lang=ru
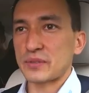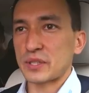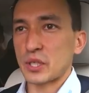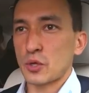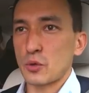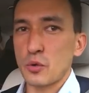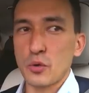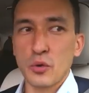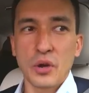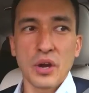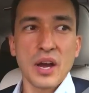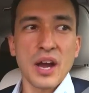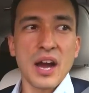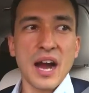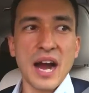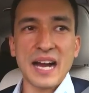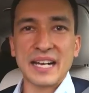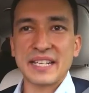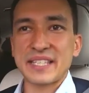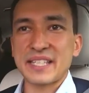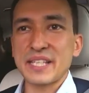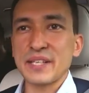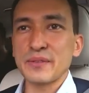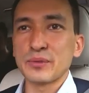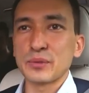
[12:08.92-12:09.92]
в такую
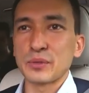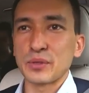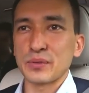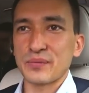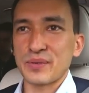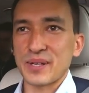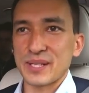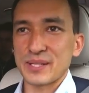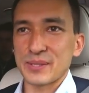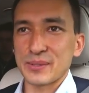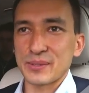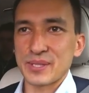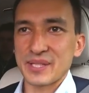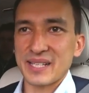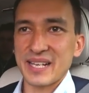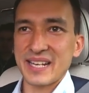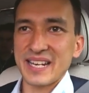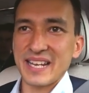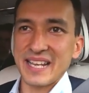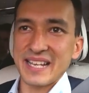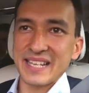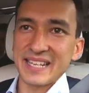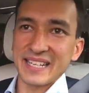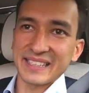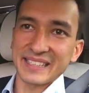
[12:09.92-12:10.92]
активную фазу
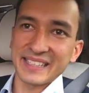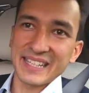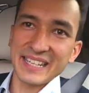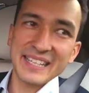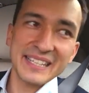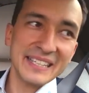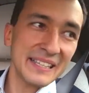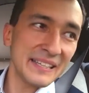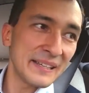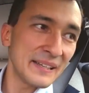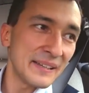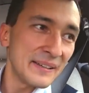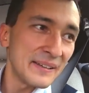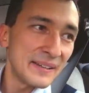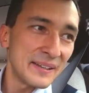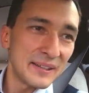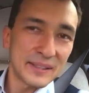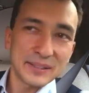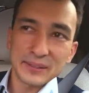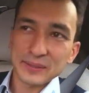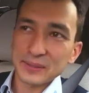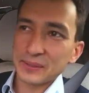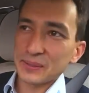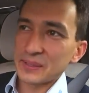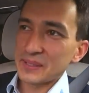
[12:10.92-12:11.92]
ускорения, да?
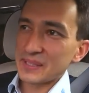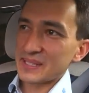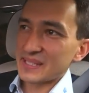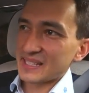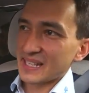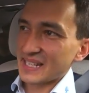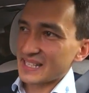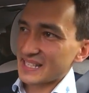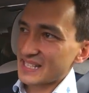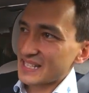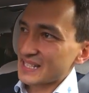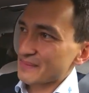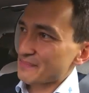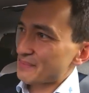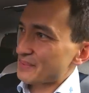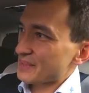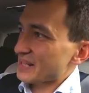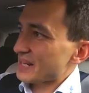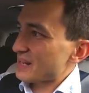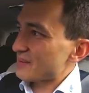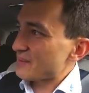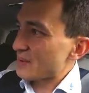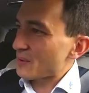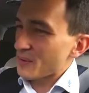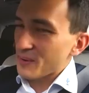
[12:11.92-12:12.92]
То есть они
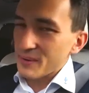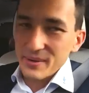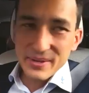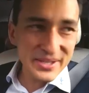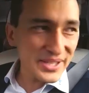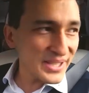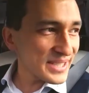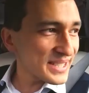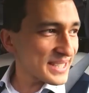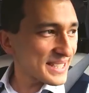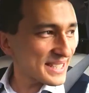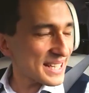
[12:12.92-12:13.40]
прям очень